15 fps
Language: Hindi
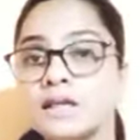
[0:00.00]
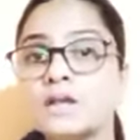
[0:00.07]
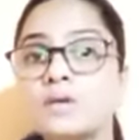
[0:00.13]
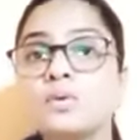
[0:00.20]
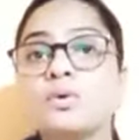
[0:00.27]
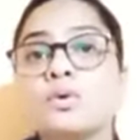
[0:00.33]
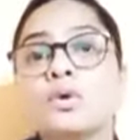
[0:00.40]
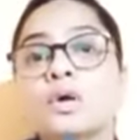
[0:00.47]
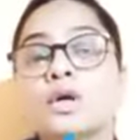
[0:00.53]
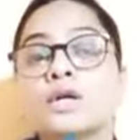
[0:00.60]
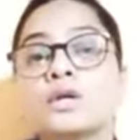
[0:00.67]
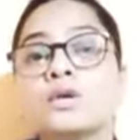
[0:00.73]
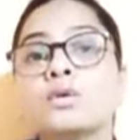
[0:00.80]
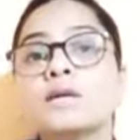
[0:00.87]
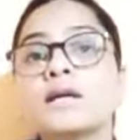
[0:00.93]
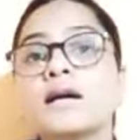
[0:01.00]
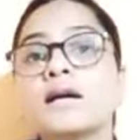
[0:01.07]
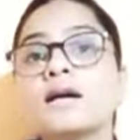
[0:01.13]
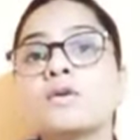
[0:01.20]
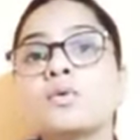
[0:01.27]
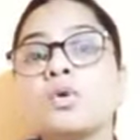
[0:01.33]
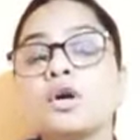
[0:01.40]
क्यों क्योंकि
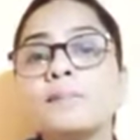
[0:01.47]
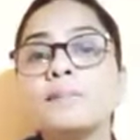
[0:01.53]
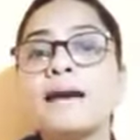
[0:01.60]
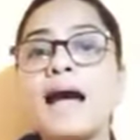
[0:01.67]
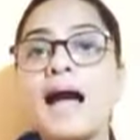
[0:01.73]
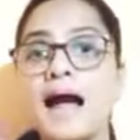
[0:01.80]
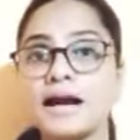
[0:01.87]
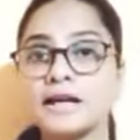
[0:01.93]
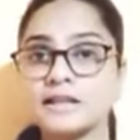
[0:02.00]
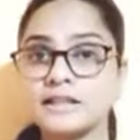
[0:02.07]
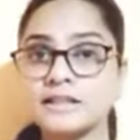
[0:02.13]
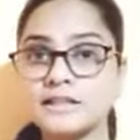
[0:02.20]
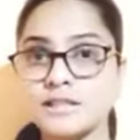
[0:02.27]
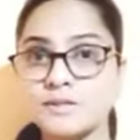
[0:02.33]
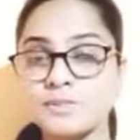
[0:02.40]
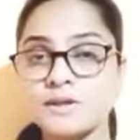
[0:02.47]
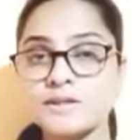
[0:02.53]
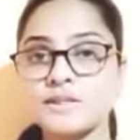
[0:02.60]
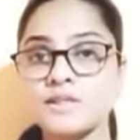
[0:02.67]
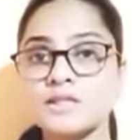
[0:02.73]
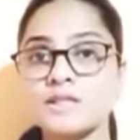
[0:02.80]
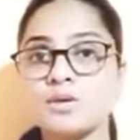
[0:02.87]
अगर कोई भी एक्ट किसी
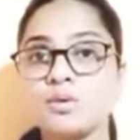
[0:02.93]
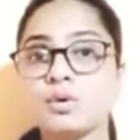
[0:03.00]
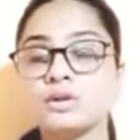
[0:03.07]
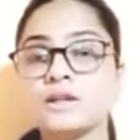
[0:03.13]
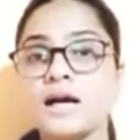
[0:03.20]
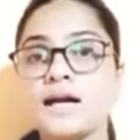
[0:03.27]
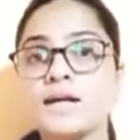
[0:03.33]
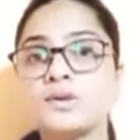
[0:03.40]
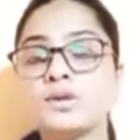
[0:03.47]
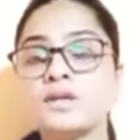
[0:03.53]
पर्सन से होता है तो